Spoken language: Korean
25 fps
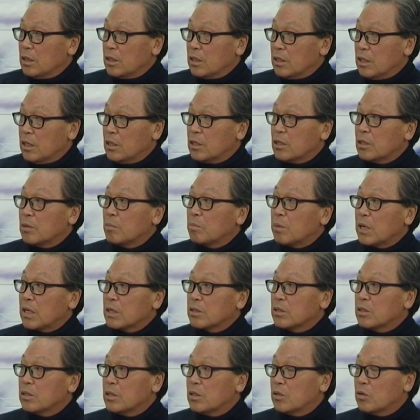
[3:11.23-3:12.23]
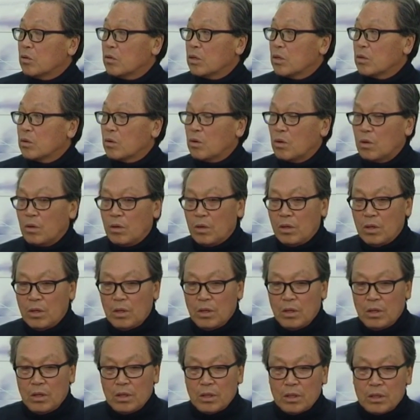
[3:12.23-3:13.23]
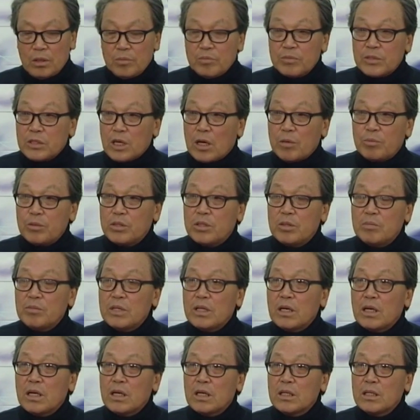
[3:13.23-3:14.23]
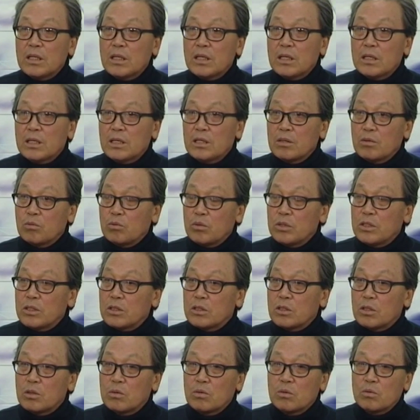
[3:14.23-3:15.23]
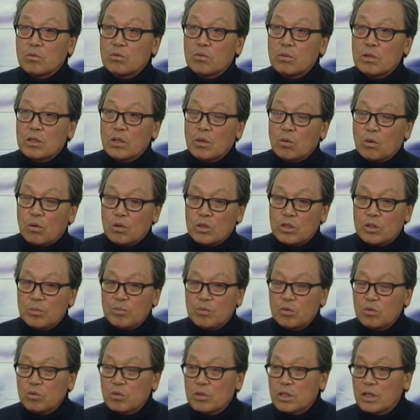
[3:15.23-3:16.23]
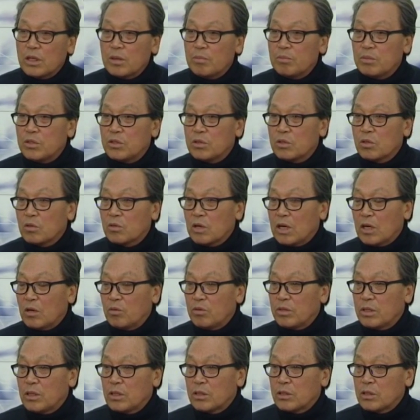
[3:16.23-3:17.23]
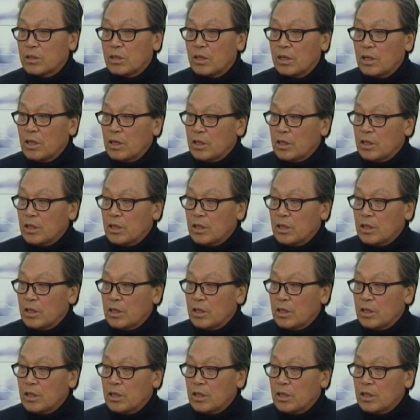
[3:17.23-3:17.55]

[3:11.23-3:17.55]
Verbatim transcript: 계속 발전되고 있고 그럼 자부심이라고 한다는 것은 우리 전국의 56개 민족 가운데서